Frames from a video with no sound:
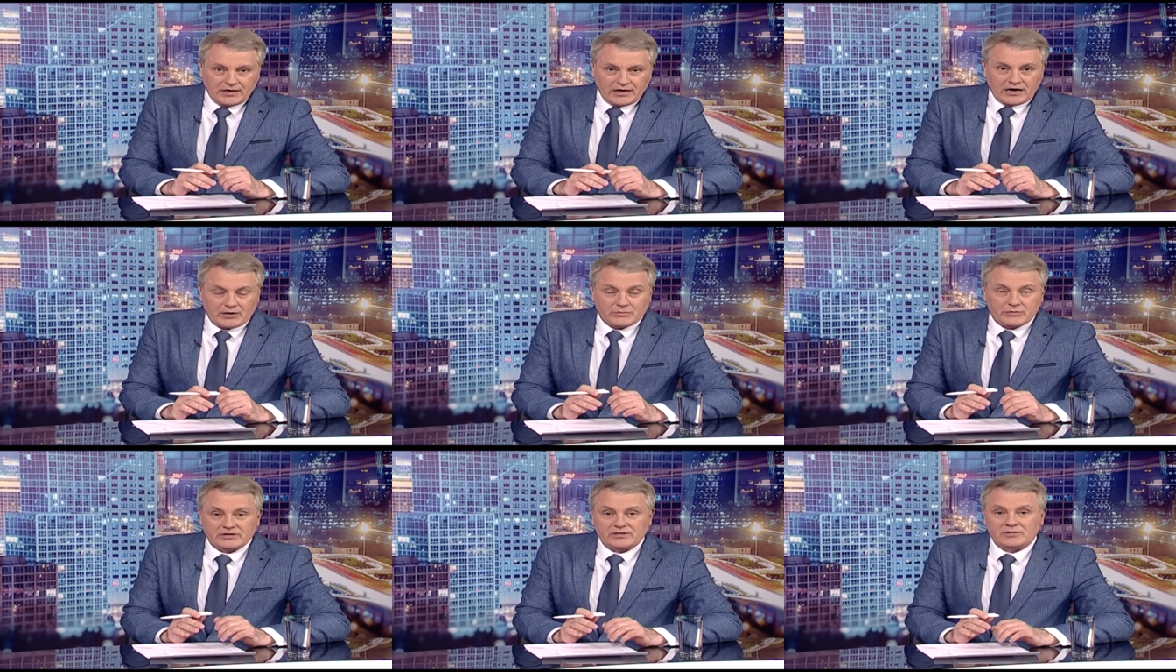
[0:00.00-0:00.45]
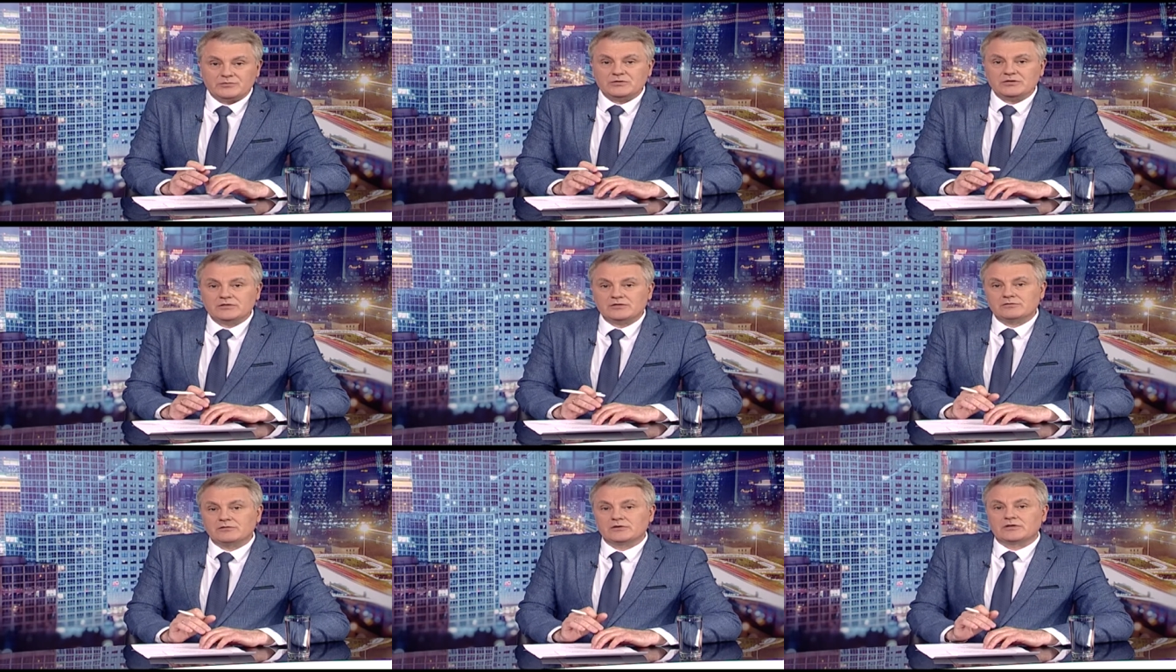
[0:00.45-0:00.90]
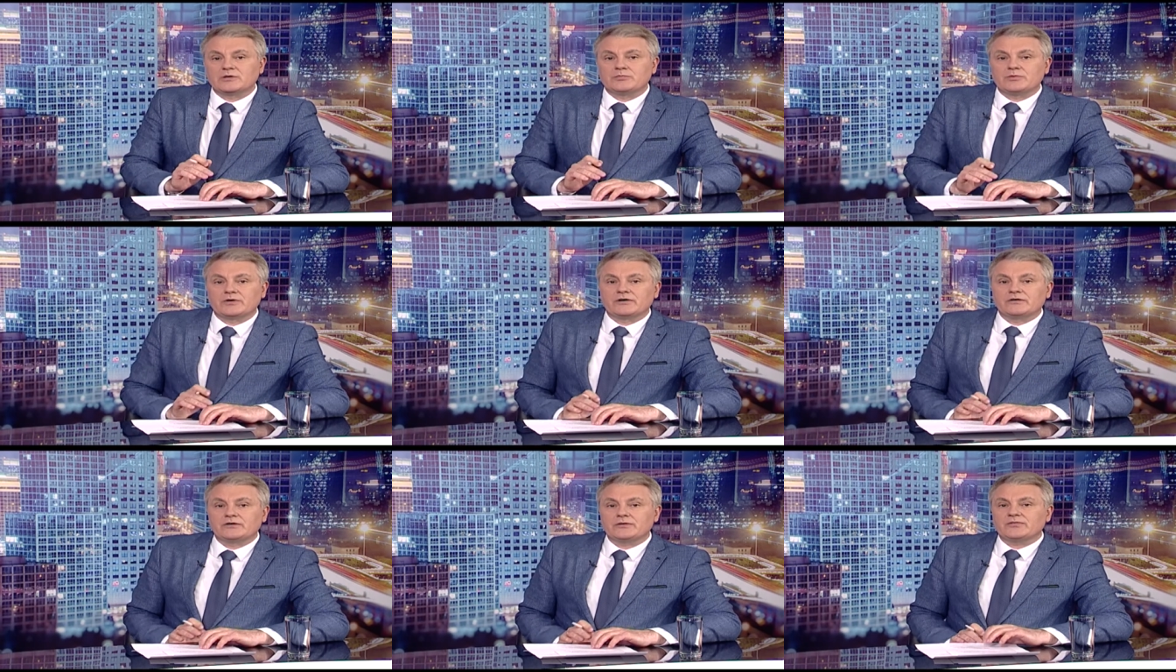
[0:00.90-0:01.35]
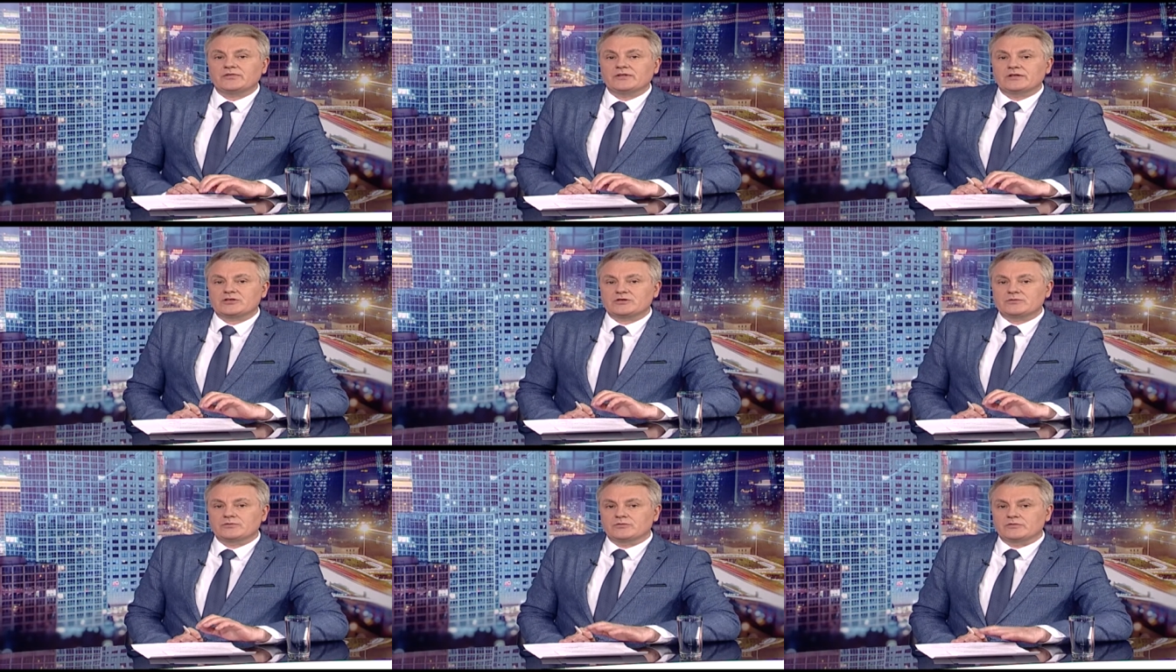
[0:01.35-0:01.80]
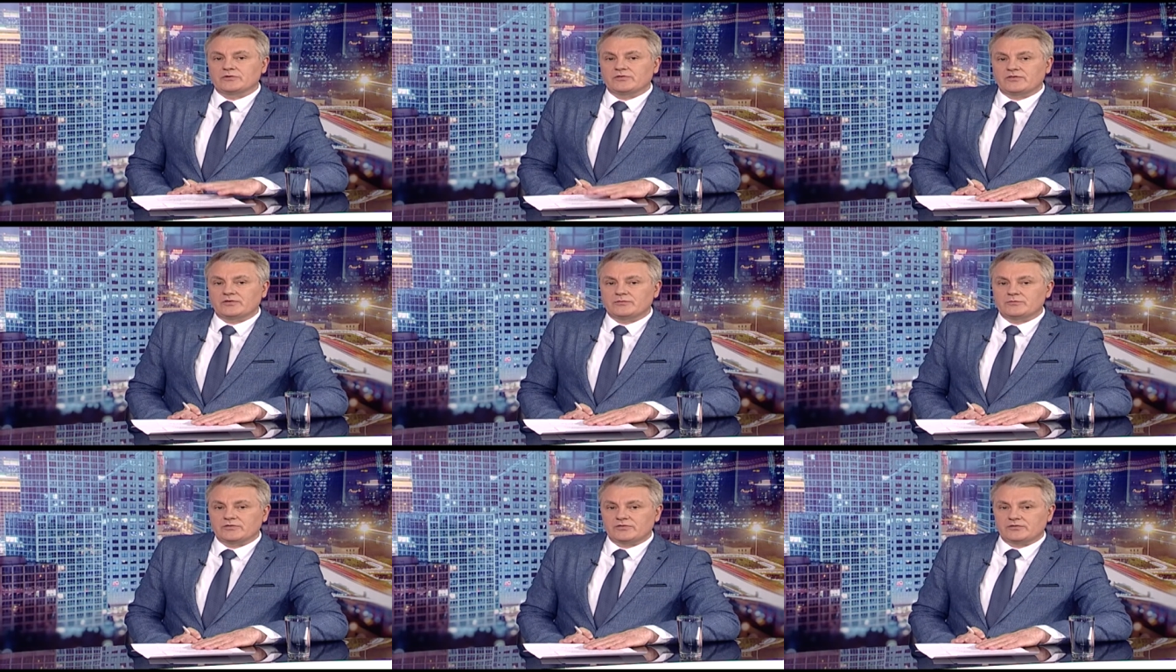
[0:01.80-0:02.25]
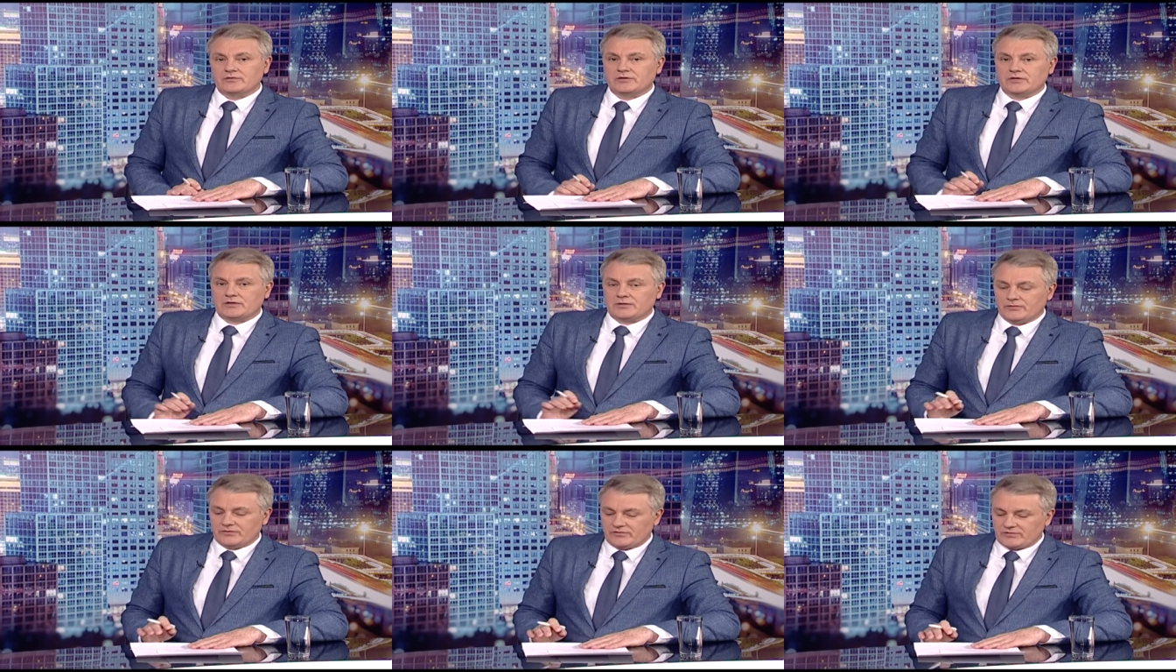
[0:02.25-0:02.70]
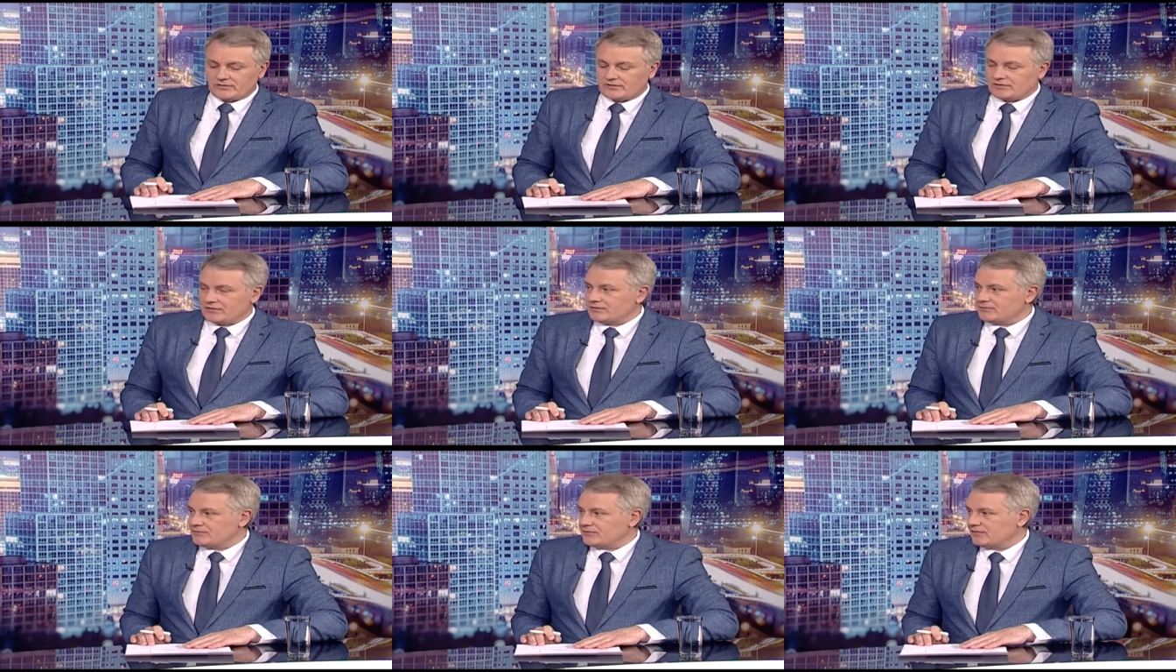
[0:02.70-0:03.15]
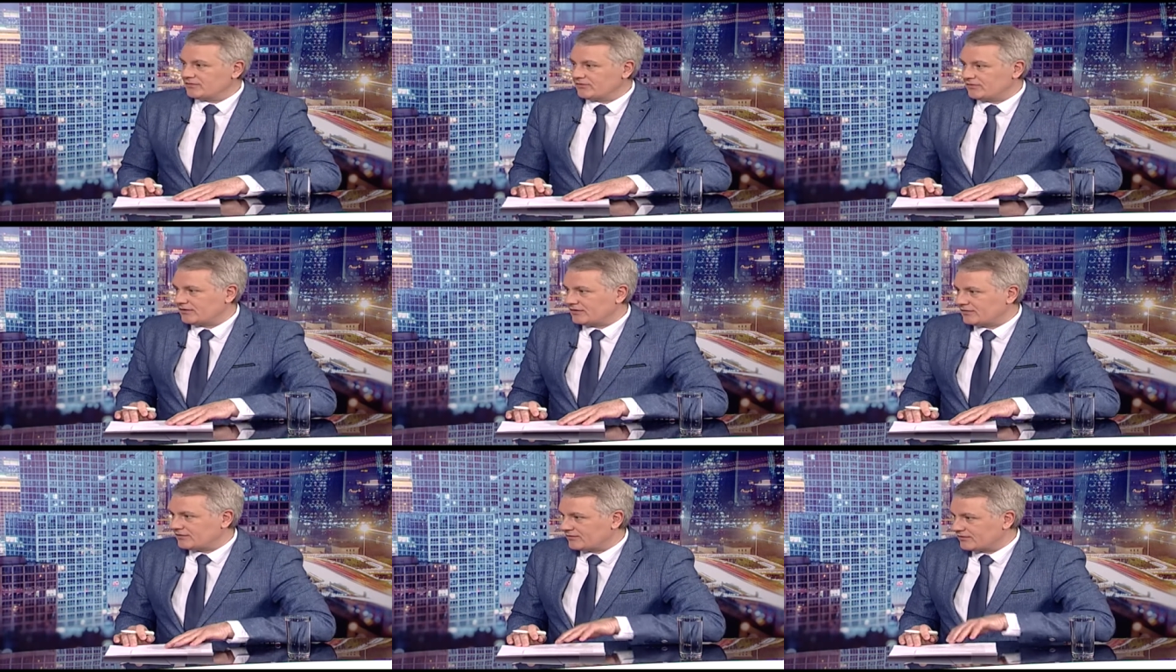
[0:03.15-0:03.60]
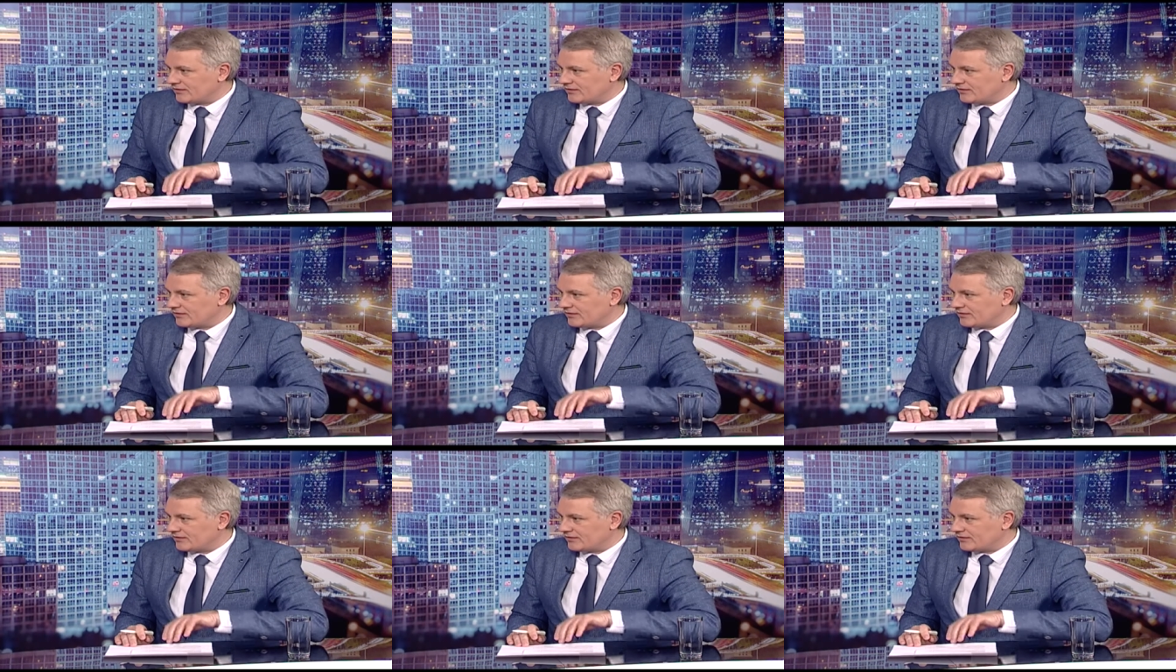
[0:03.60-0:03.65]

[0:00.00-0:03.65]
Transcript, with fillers: Об этом и не только поговорим с нашим гостем, историком Сергеем Назареем.